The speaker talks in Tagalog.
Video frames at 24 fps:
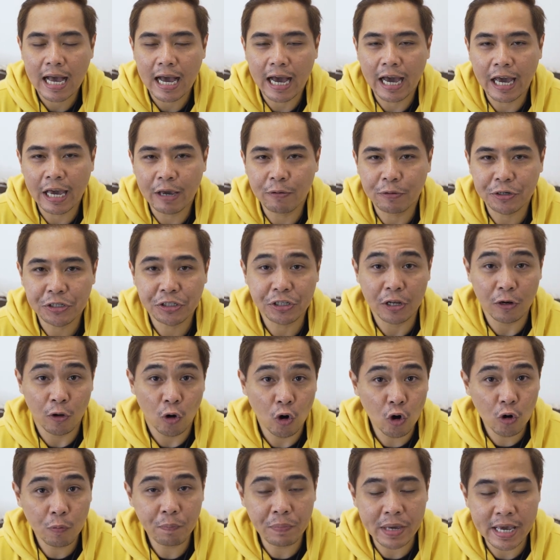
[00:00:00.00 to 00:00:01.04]
I we're still
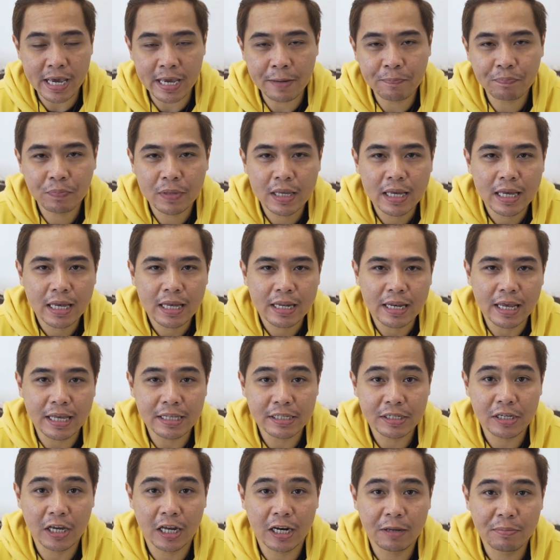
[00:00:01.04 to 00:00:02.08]
hoping
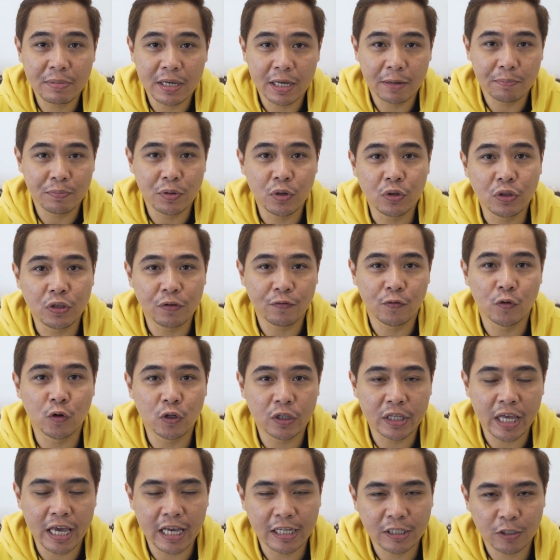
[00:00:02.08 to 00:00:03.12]
it's gonna be a beautiful
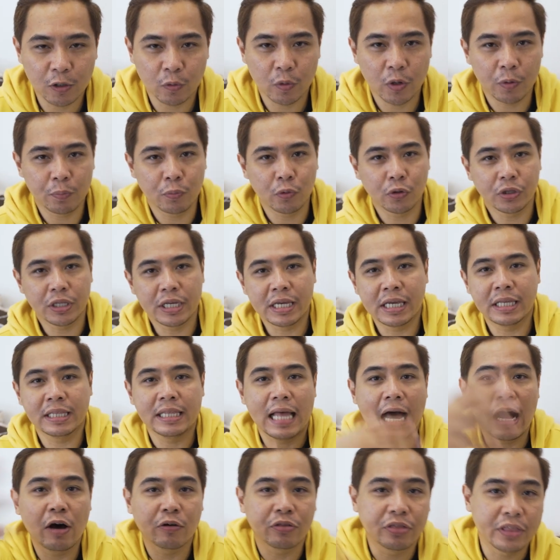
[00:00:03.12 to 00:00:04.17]
day. So we're putting it
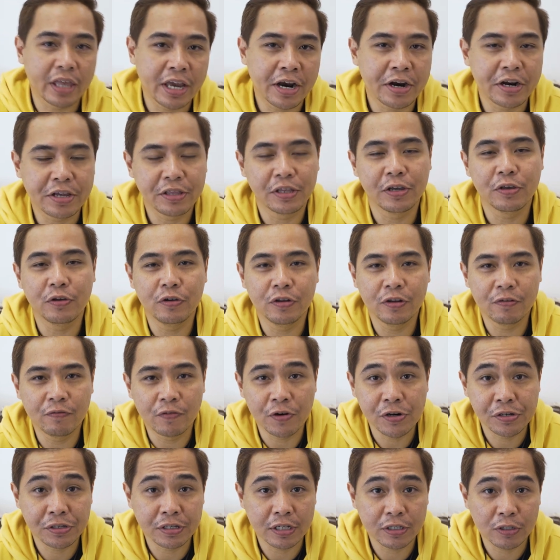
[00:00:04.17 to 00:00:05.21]
out there in the
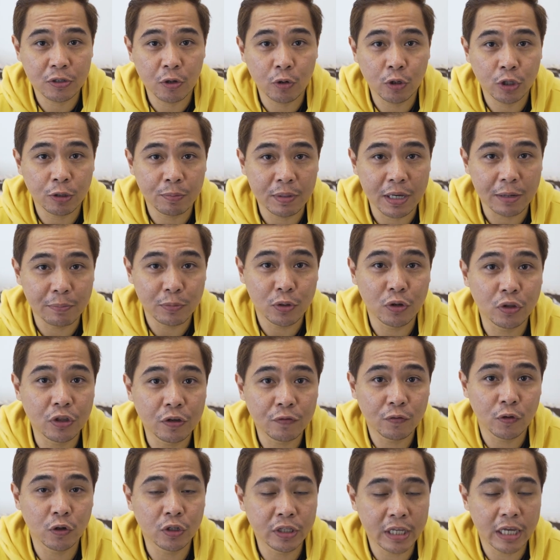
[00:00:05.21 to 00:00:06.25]
universe na it's going to be a
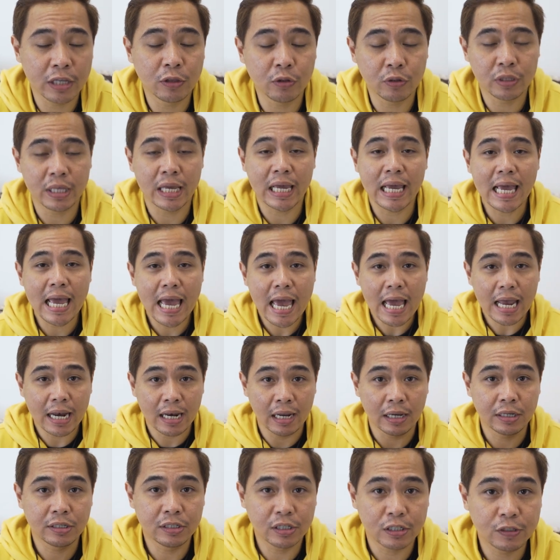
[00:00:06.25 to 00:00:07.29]
beautiful day today.
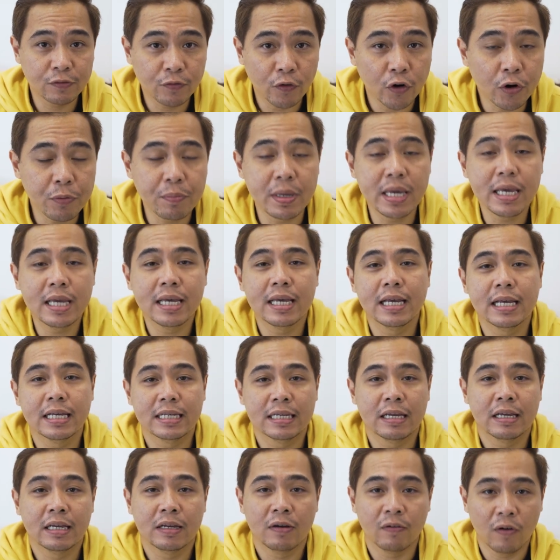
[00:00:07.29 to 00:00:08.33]
Not just for me,
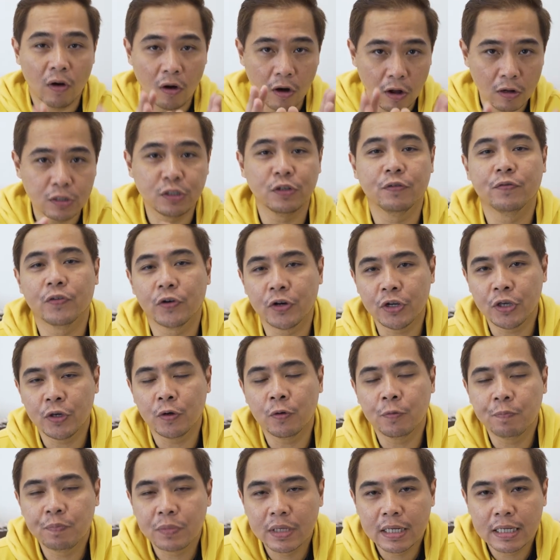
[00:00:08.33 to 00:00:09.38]
also for you.